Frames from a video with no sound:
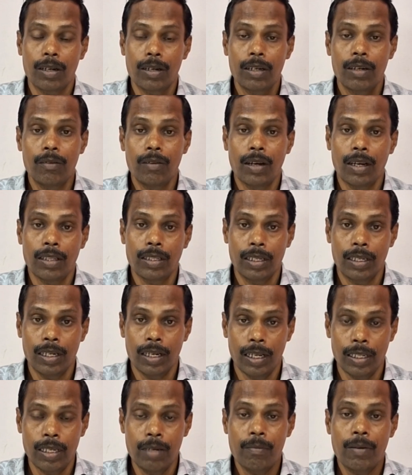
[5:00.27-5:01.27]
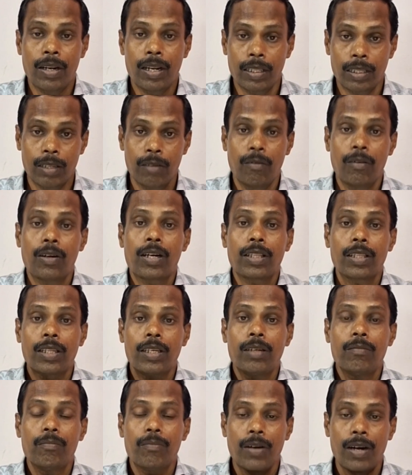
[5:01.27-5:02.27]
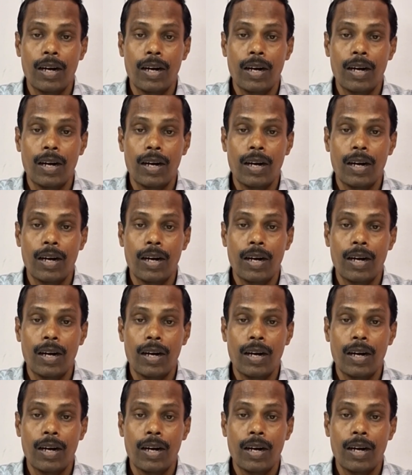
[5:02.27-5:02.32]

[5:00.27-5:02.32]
உடல் அந்த அதே மாதிரி ரத்த ஓட்டத்தையும்